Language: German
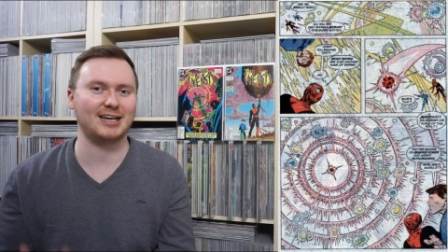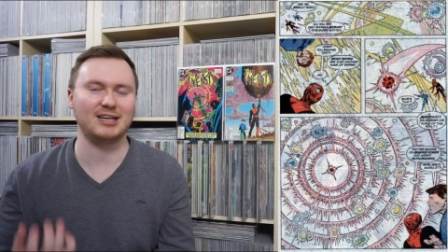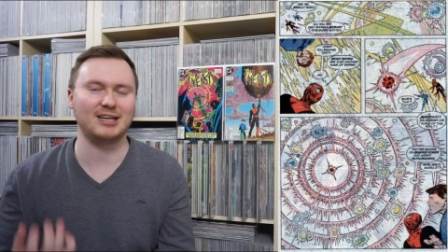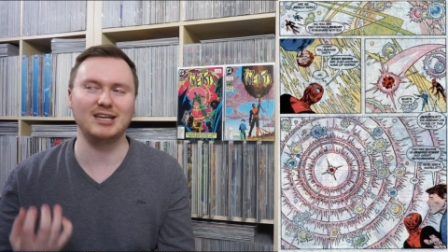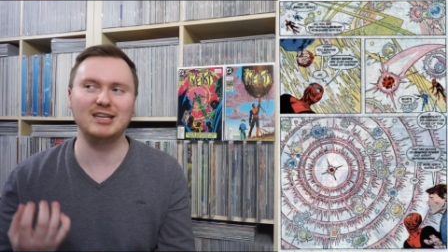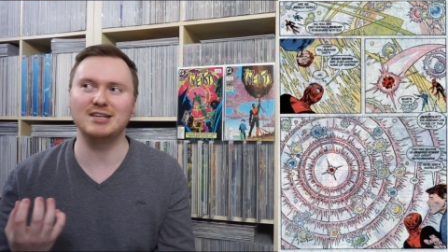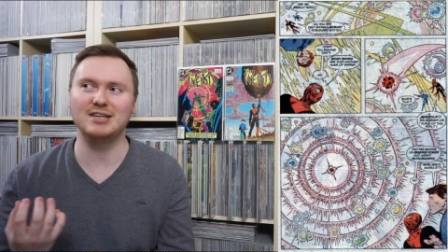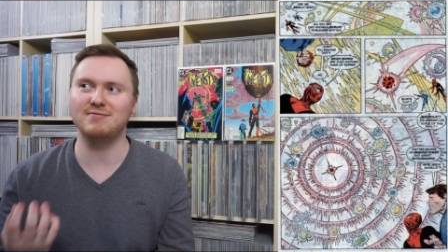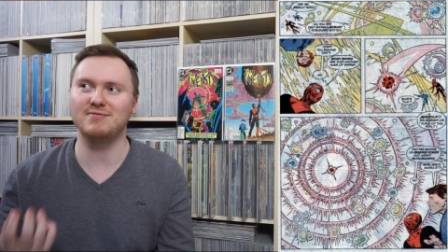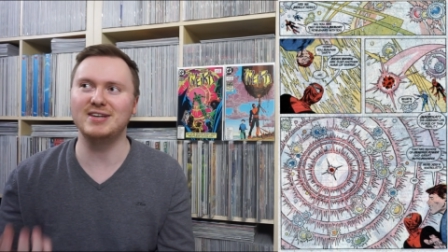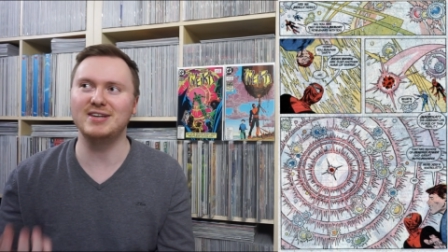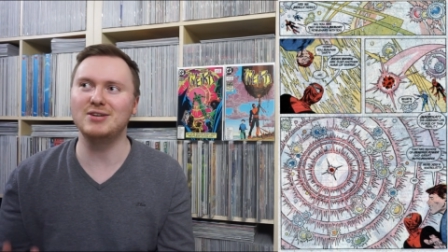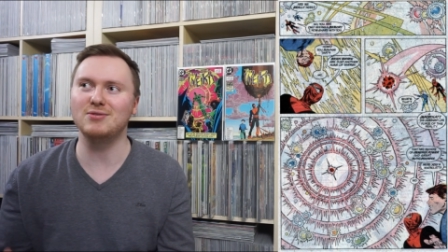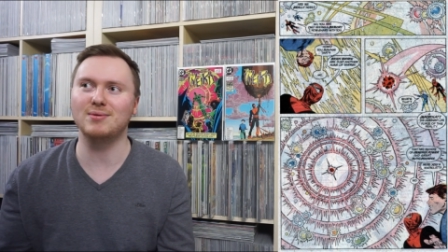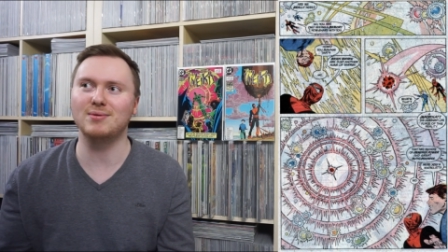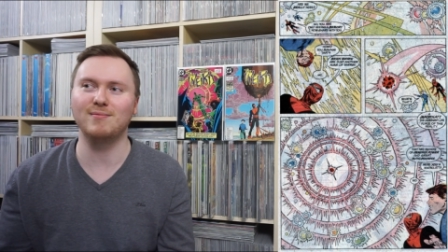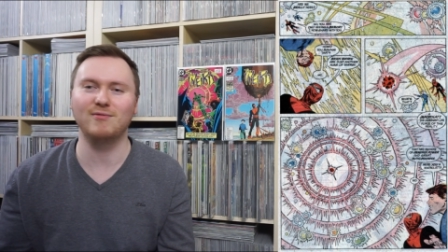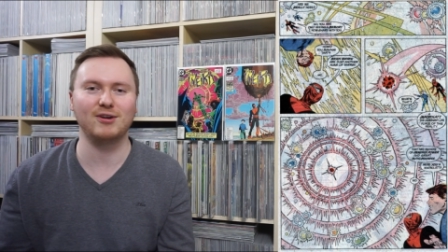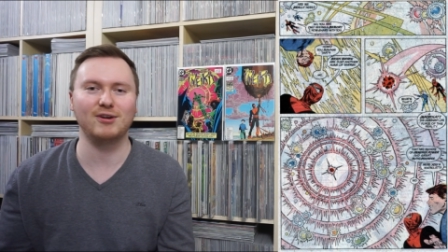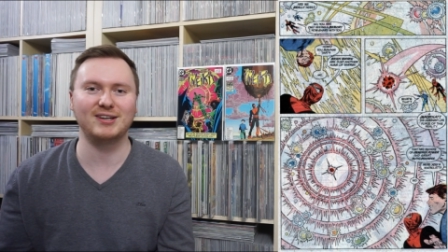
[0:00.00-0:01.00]
Ein
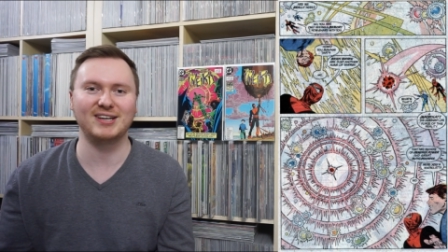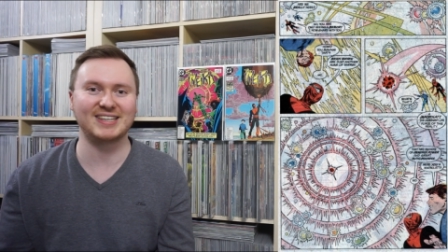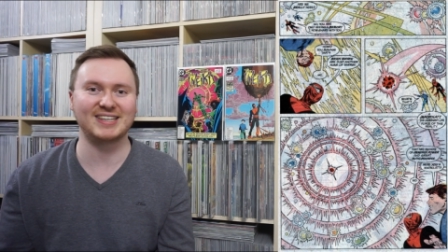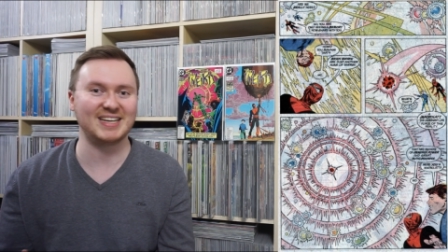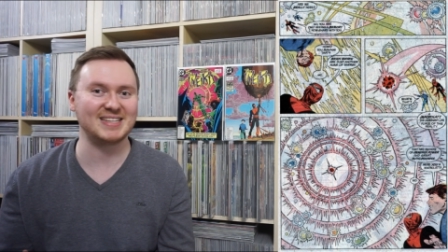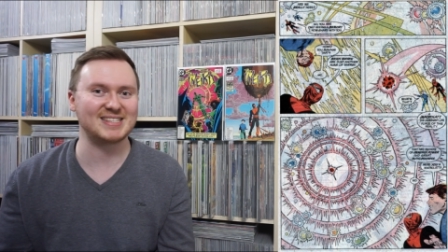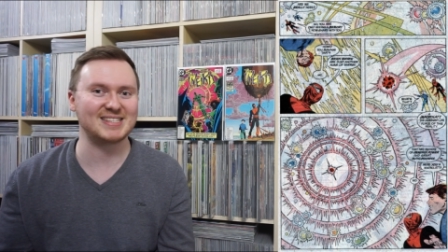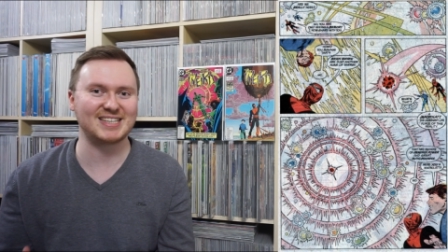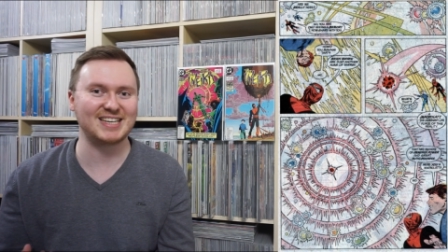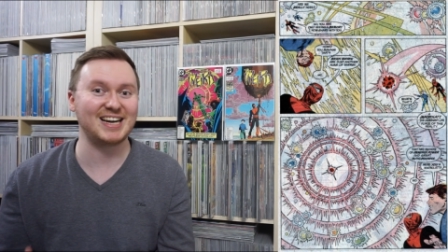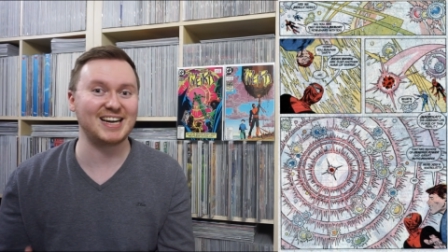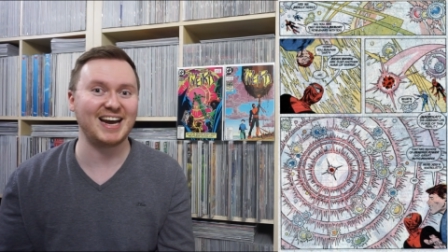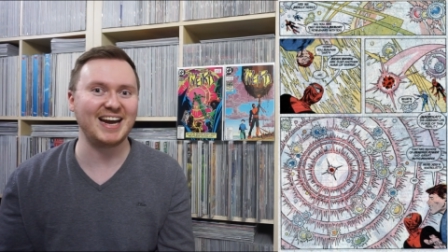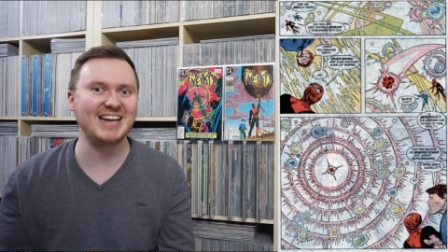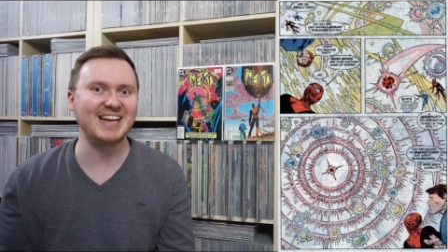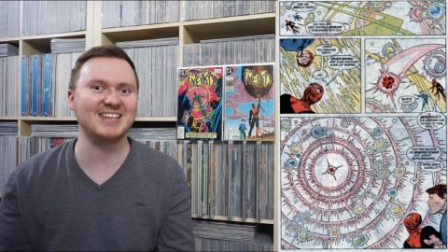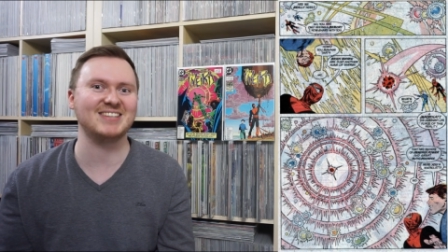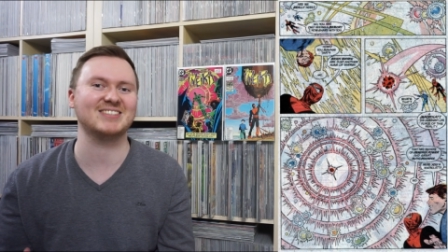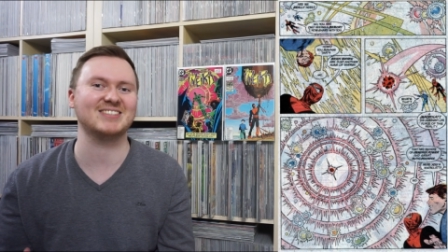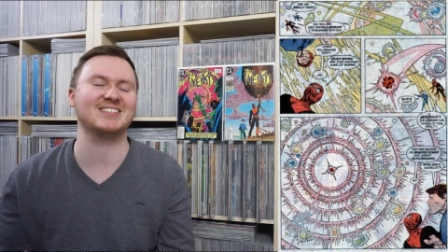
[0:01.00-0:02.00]
Individuum wird da ganz
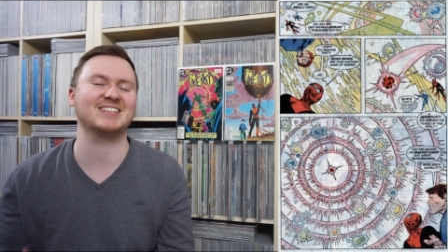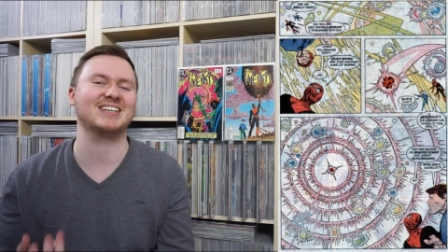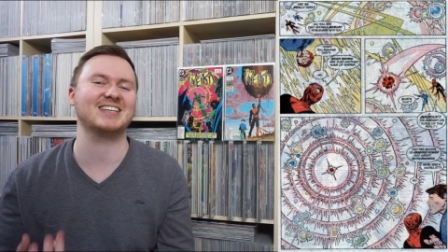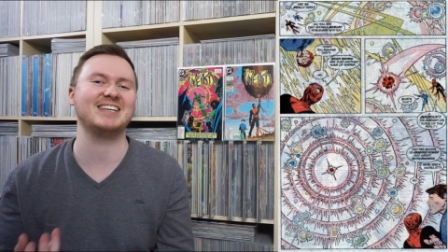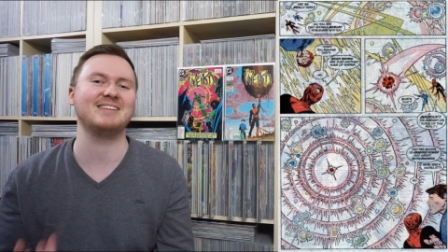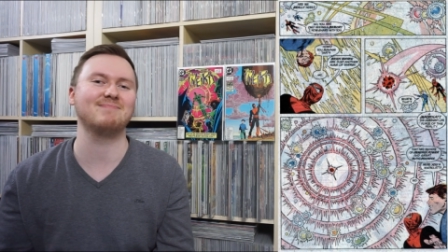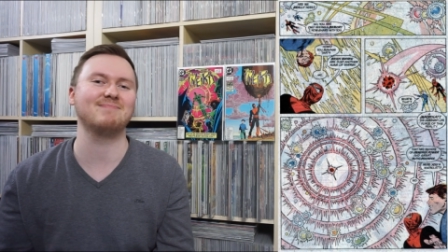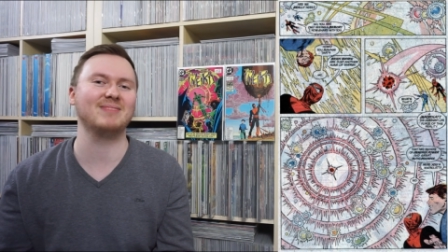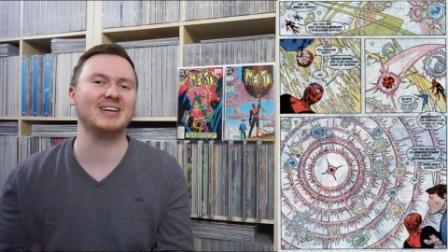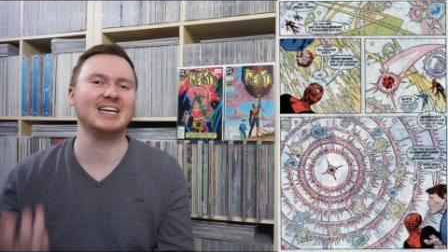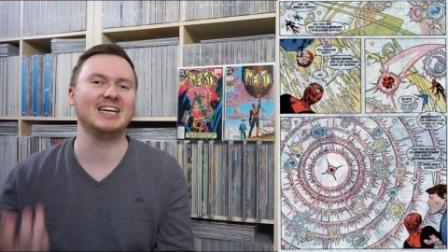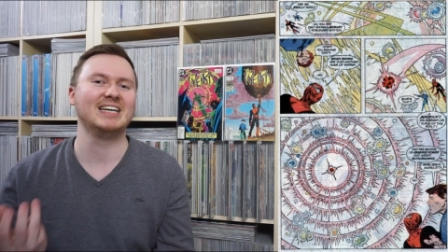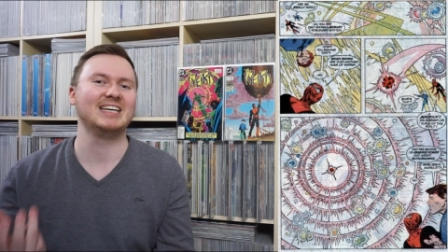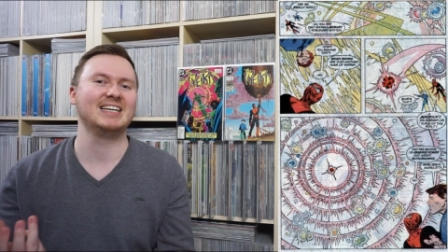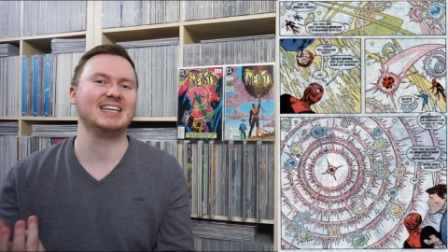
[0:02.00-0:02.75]
klein geschrieben.